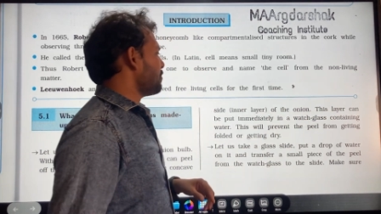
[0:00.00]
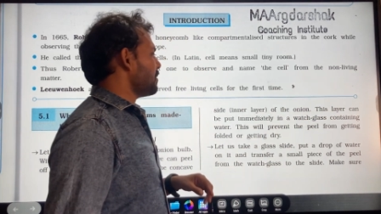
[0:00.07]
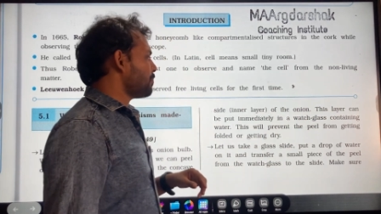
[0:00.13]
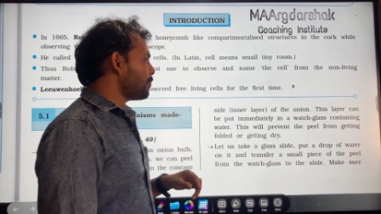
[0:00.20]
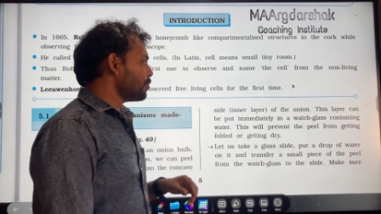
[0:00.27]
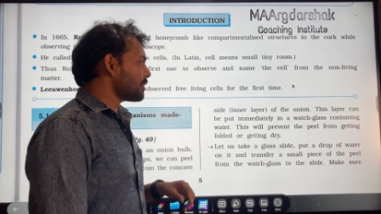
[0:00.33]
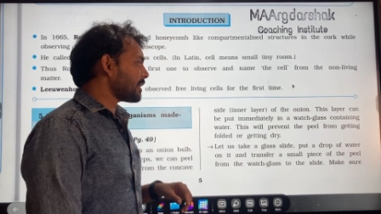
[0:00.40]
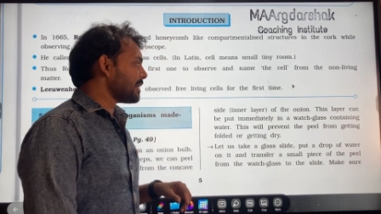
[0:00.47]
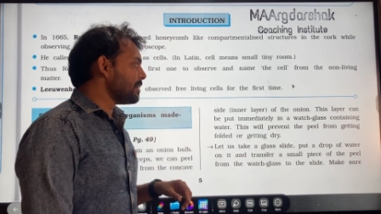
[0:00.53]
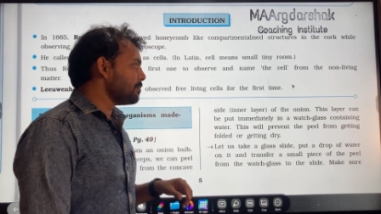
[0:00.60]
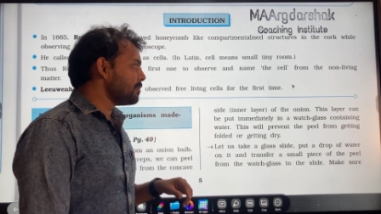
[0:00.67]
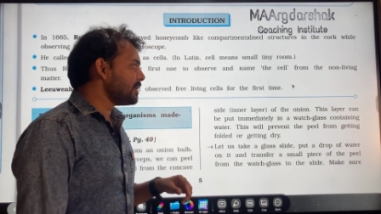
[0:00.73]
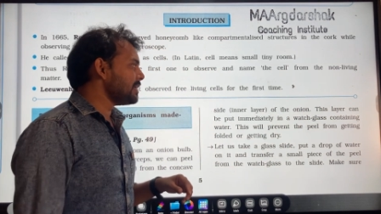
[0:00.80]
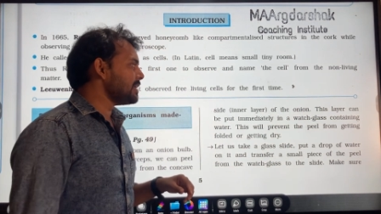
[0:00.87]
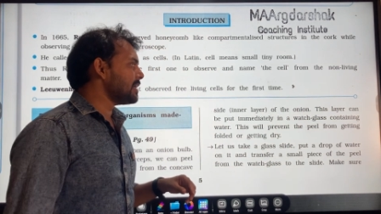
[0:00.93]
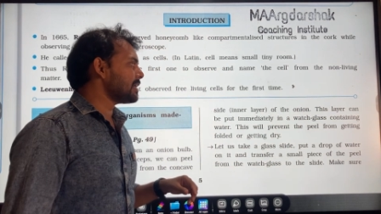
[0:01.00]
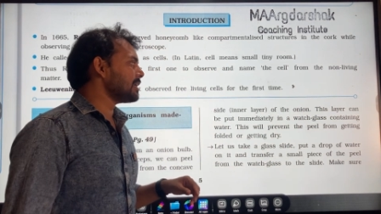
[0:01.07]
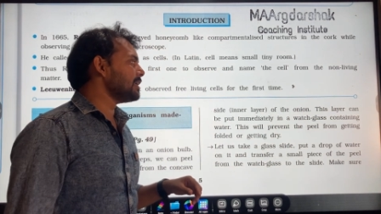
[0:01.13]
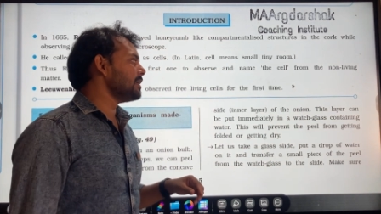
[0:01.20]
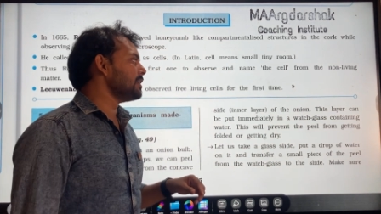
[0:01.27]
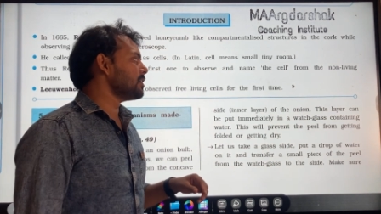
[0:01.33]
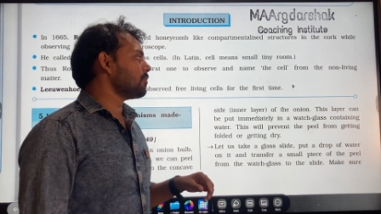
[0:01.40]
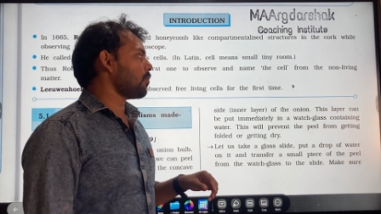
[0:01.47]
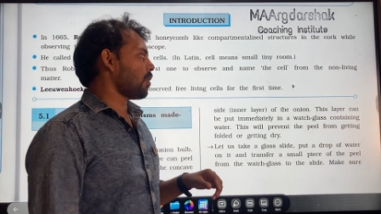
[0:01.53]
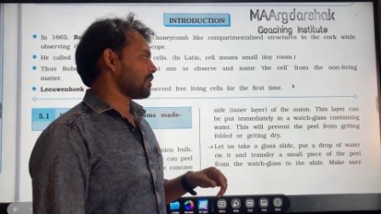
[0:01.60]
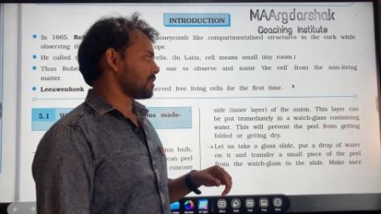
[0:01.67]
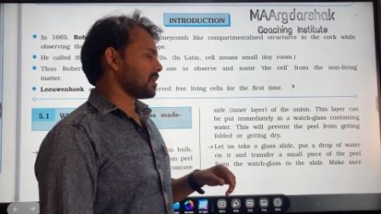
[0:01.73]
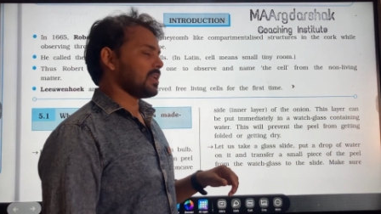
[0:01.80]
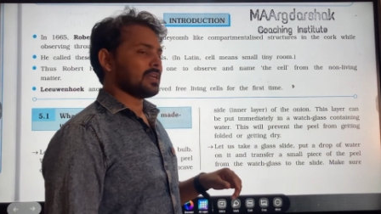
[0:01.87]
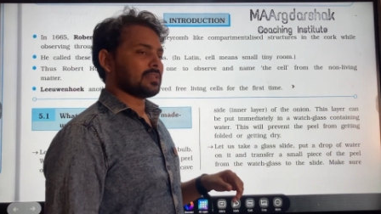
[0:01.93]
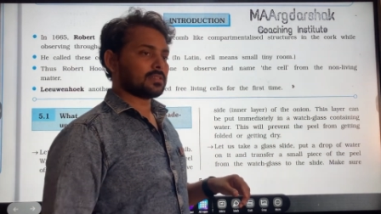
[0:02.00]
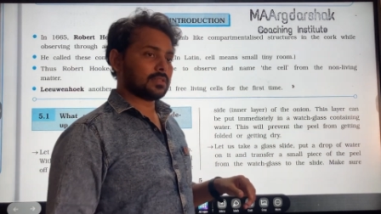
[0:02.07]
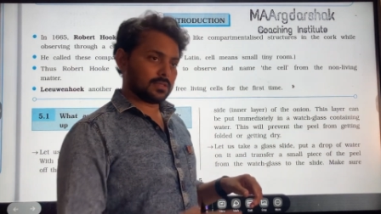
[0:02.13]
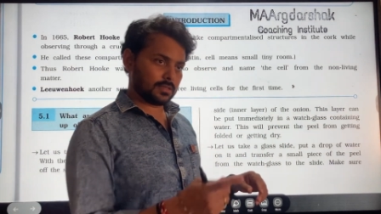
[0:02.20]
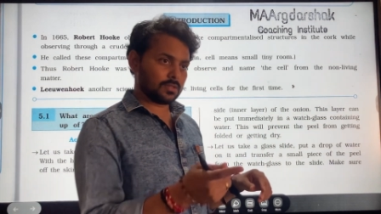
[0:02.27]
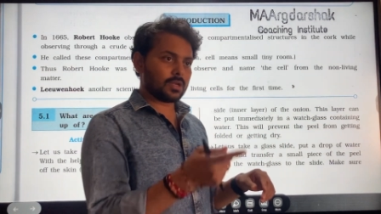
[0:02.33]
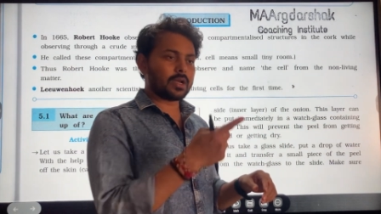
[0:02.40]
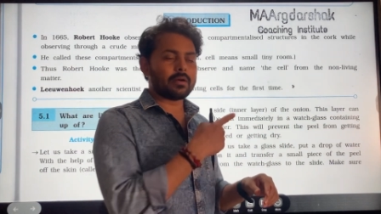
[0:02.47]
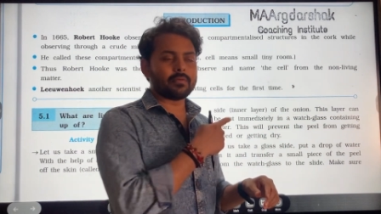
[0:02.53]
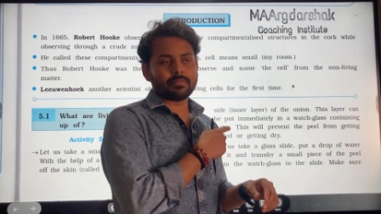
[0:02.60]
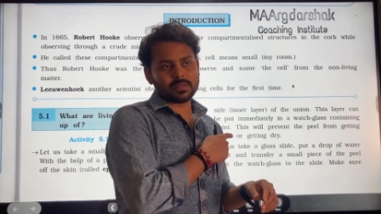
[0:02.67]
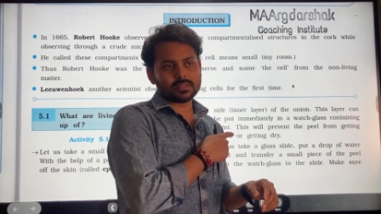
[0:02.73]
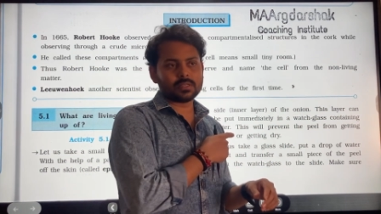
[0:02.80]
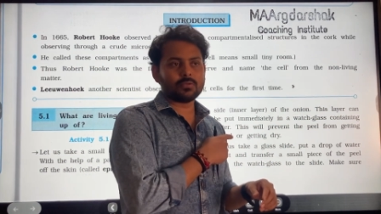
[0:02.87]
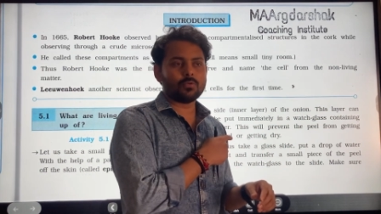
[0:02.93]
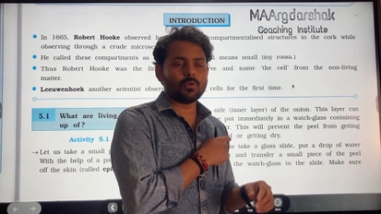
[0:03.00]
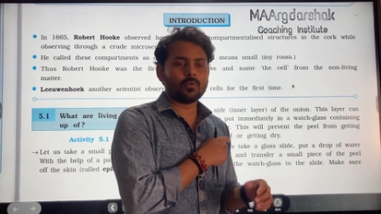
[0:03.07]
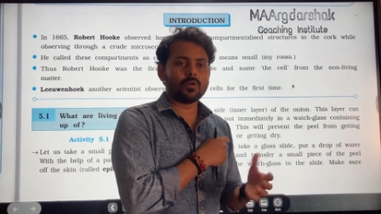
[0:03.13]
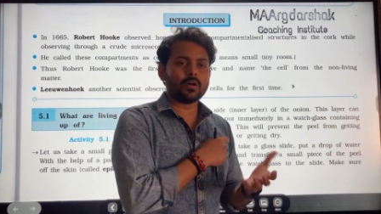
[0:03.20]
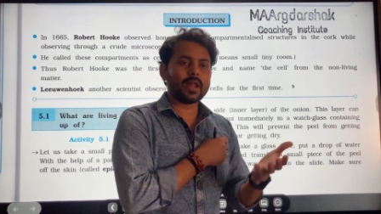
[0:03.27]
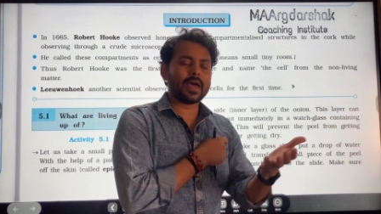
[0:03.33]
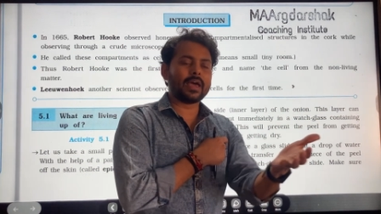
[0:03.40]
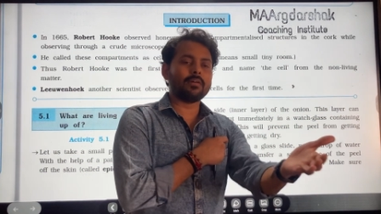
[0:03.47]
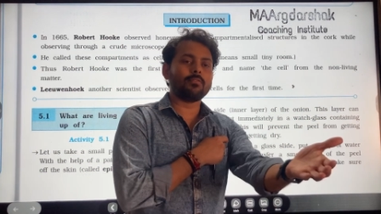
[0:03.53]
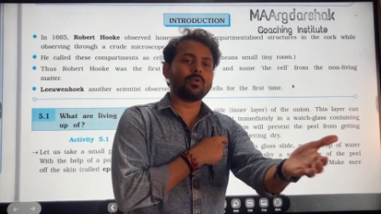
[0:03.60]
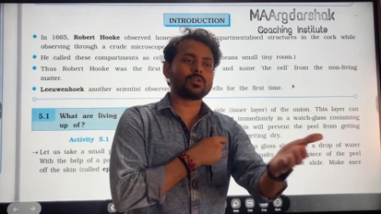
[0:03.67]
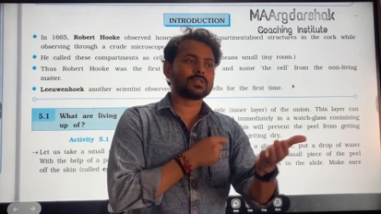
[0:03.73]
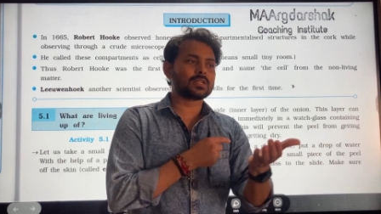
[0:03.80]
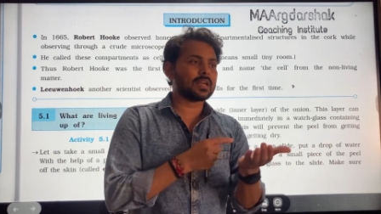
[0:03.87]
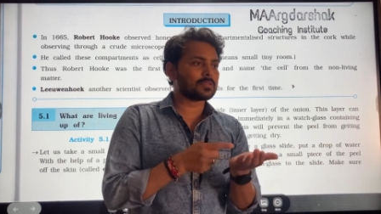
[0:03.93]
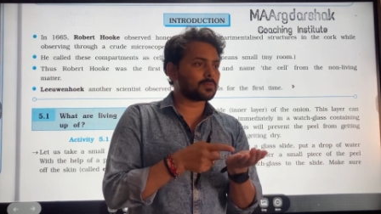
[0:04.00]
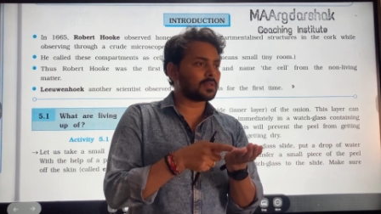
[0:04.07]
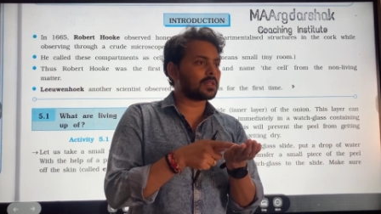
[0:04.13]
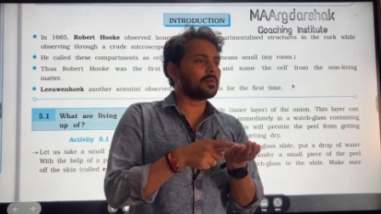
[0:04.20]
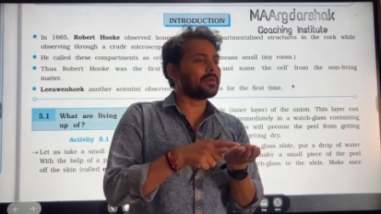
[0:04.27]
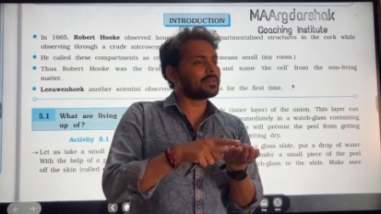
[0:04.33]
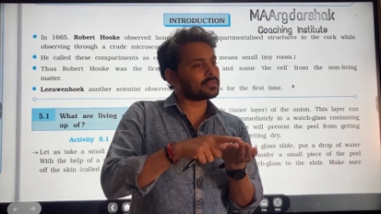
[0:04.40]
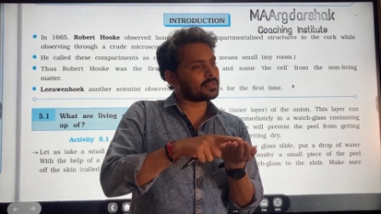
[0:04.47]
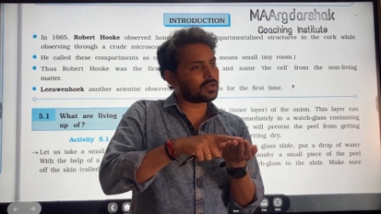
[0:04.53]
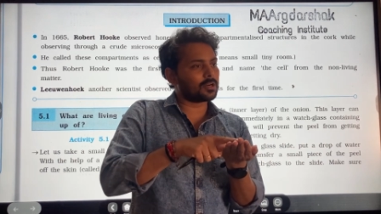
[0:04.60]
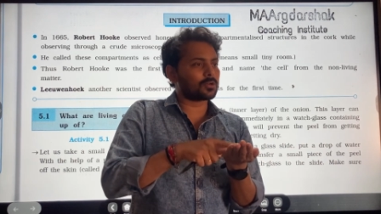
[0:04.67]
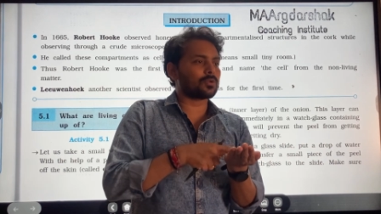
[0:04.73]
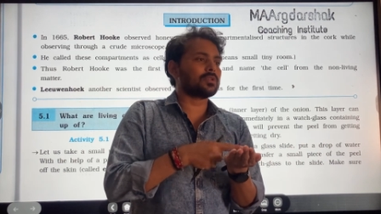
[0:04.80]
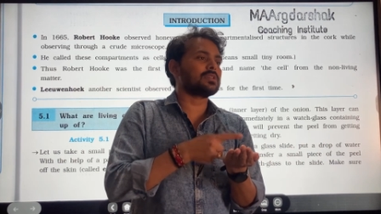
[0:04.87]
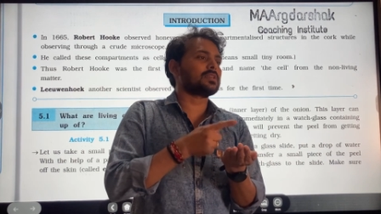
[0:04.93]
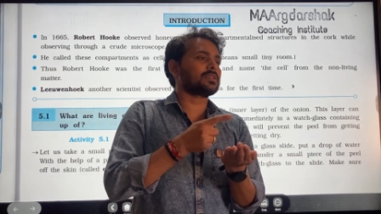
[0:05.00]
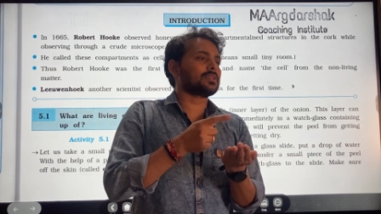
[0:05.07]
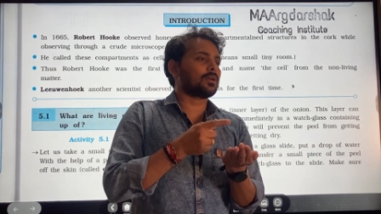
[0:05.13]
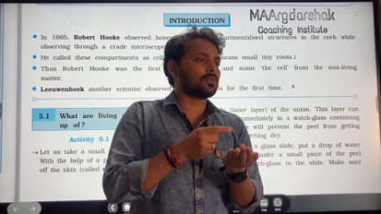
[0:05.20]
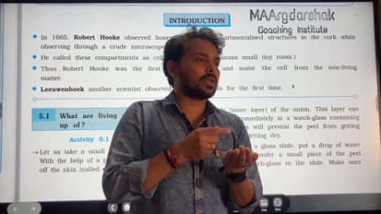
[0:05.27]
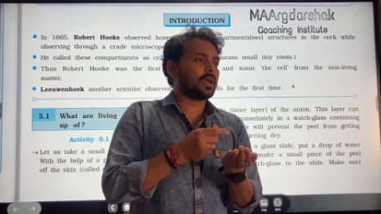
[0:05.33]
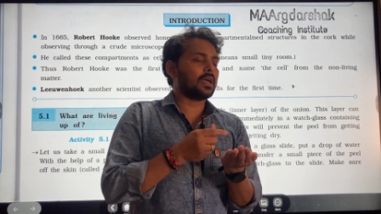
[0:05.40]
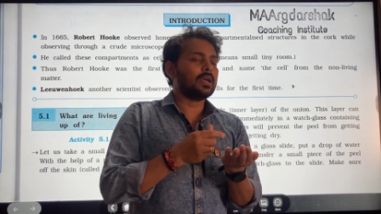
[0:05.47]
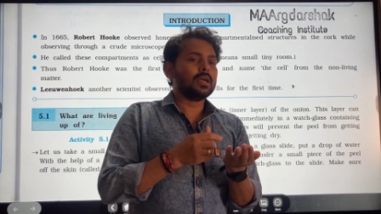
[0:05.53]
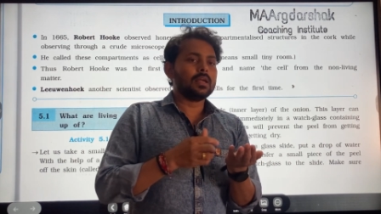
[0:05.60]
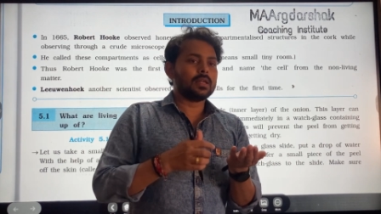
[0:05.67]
बी पुट इमीडिएटली इन अ वॉच ग्लास देखा फिर से वो वर्ड आया वॉच ग्लास मतलब ऐसे कटोरी जैसा होता है